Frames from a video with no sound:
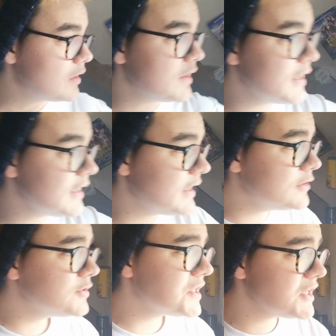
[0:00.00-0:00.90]
les,
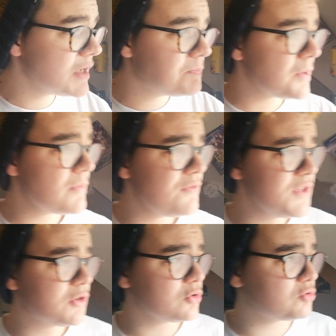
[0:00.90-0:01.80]
deux années les pires de ma
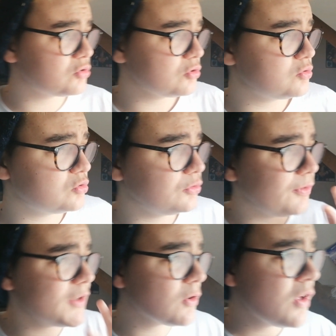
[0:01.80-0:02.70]
vie, quand tu, quand tu,
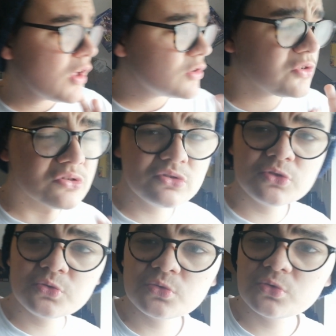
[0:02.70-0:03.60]
vas dans,
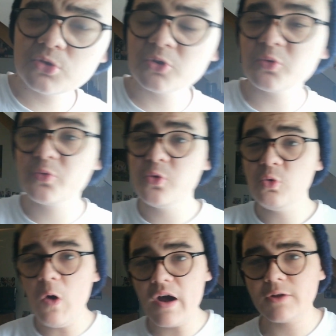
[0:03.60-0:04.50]
ton, dans ton
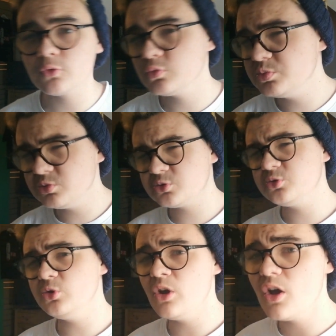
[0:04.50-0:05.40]
couloir et qu'on te
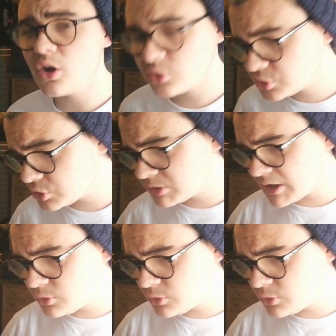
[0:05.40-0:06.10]
bouscule, qu'on te